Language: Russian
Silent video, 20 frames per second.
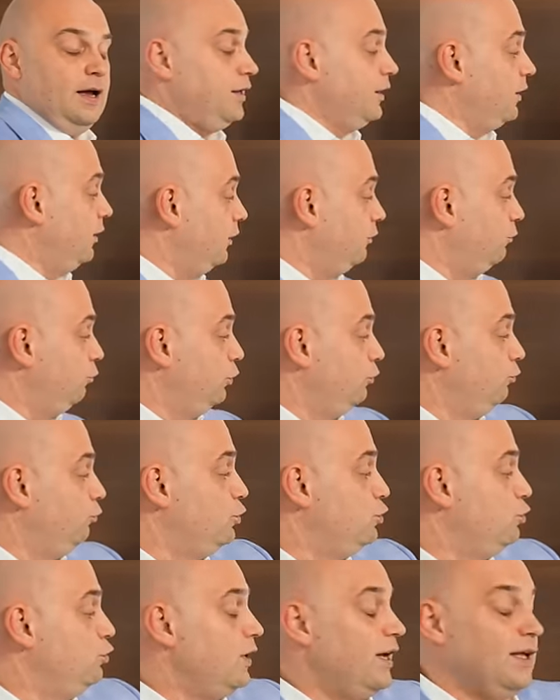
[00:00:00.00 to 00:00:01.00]
Они говорят, вот,
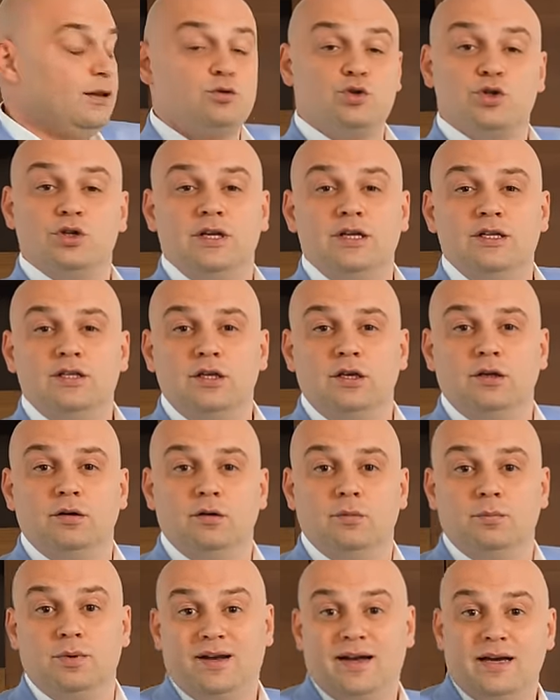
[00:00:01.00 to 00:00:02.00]
вот сюда нужно идти,
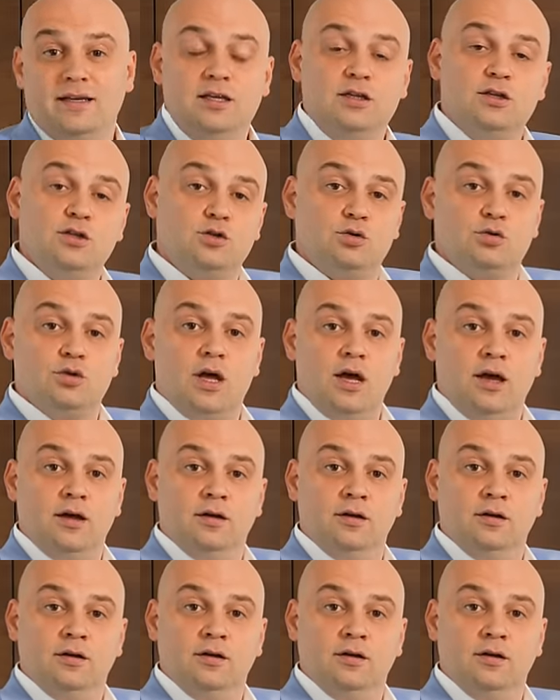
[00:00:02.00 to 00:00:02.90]
приходите сюда.